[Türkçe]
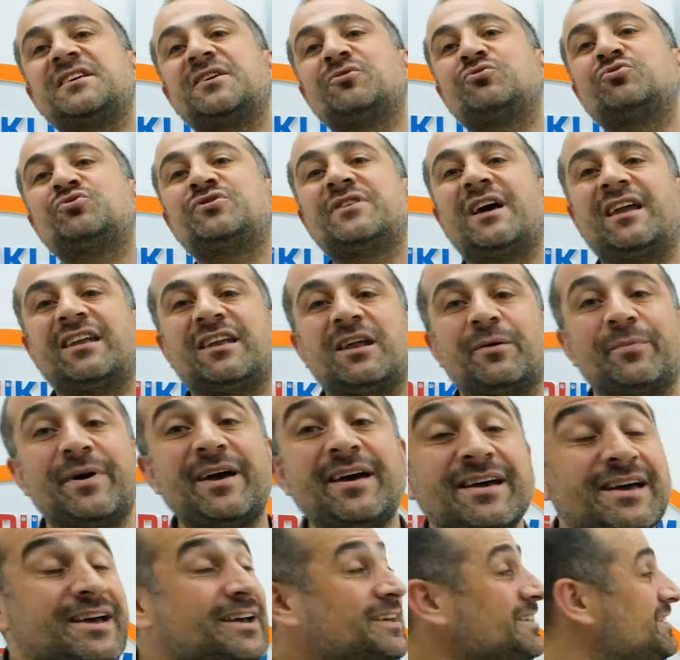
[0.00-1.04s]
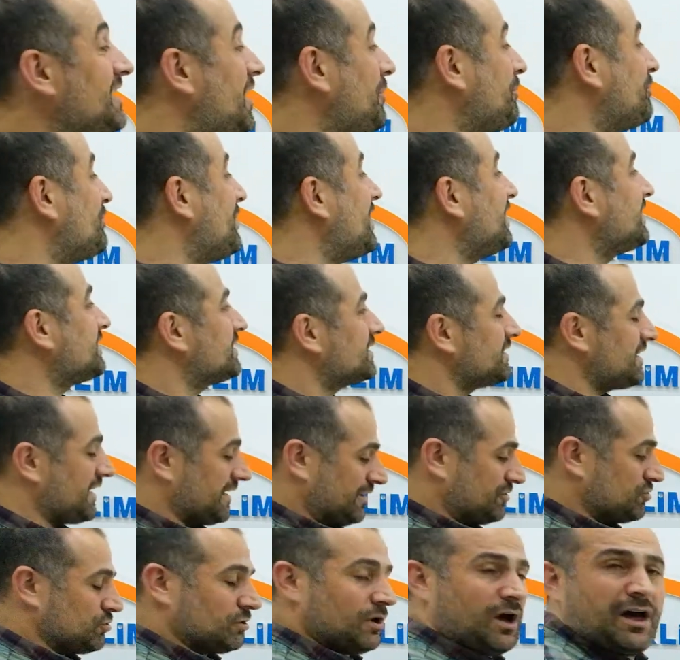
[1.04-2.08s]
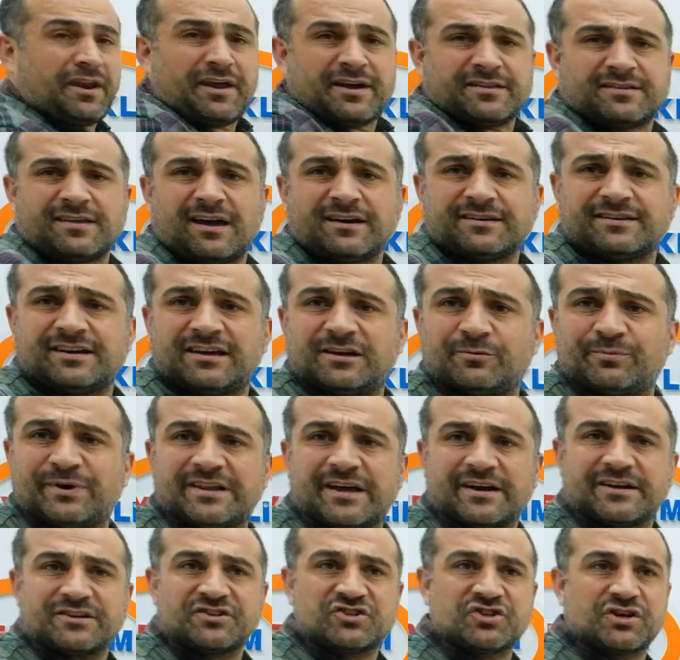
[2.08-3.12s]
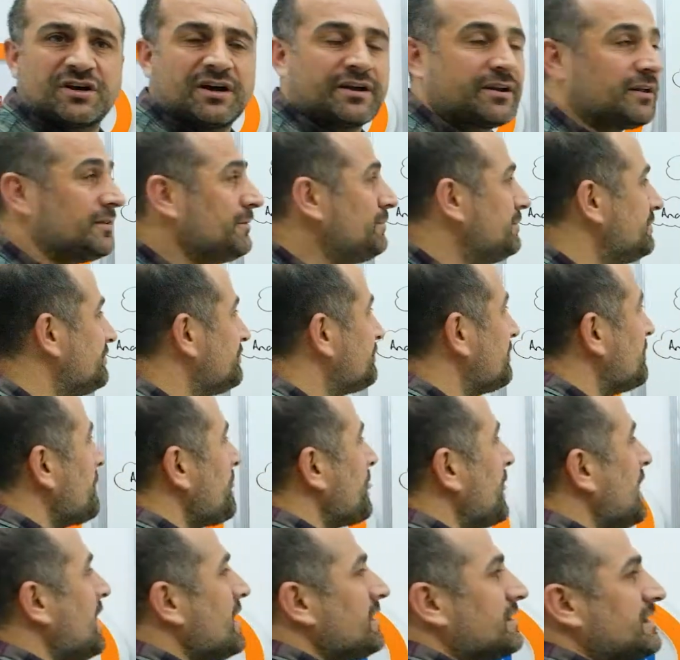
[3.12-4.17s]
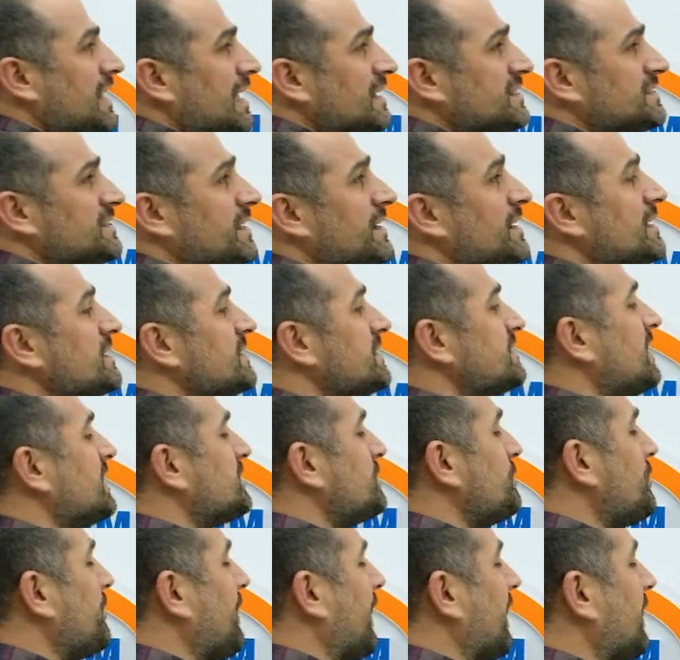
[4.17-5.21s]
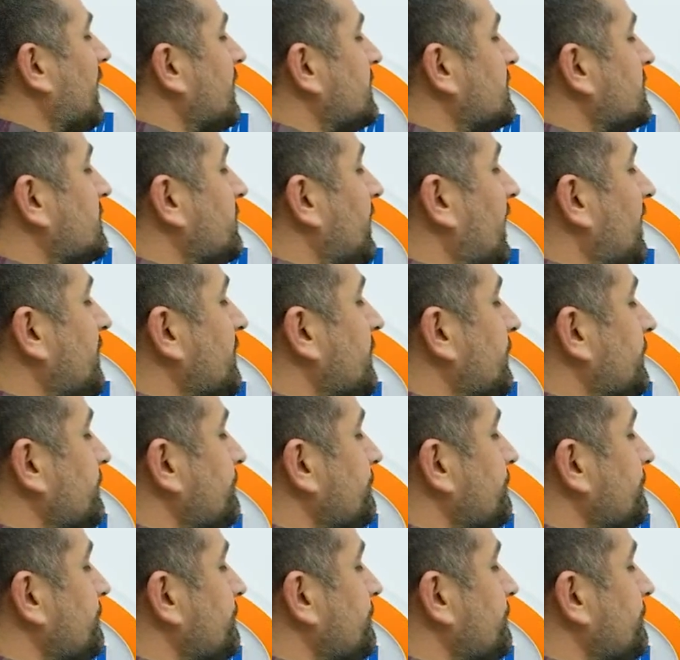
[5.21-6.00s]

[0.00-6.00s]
diye düzenleme yapmak gerekiyor. Anahtar kelimelerini çıkaralım. Dersler arasında nasıl bir bağlantısı var?